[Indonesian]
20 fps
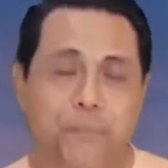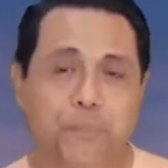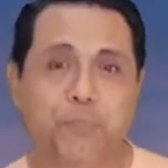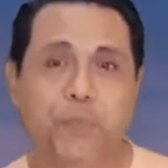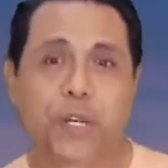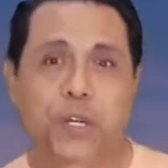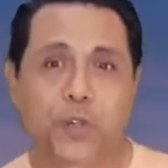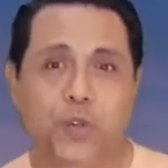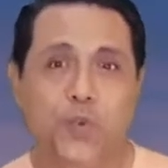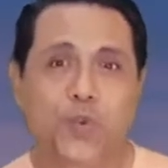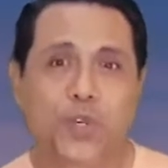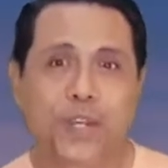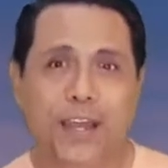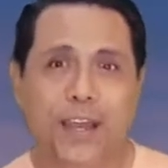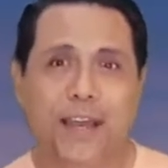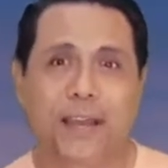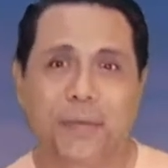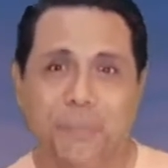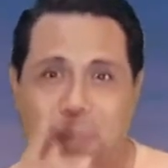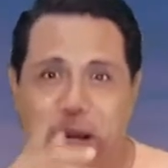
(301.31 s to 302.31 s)
berguna
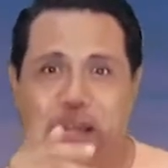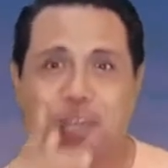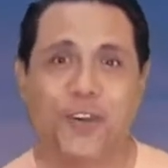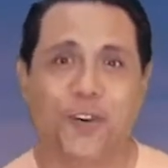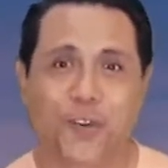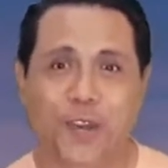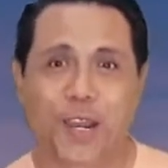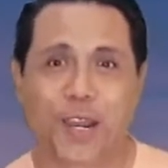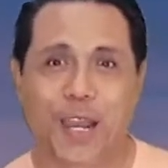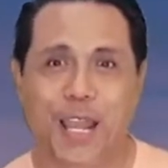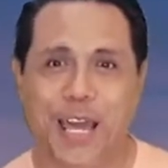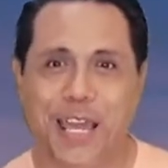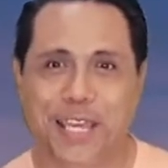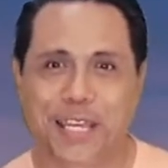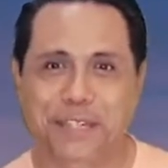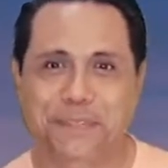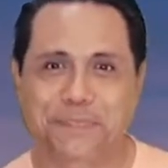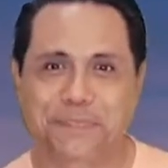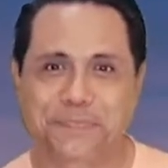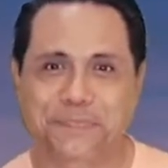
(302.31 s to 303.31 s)
bagi orang lain.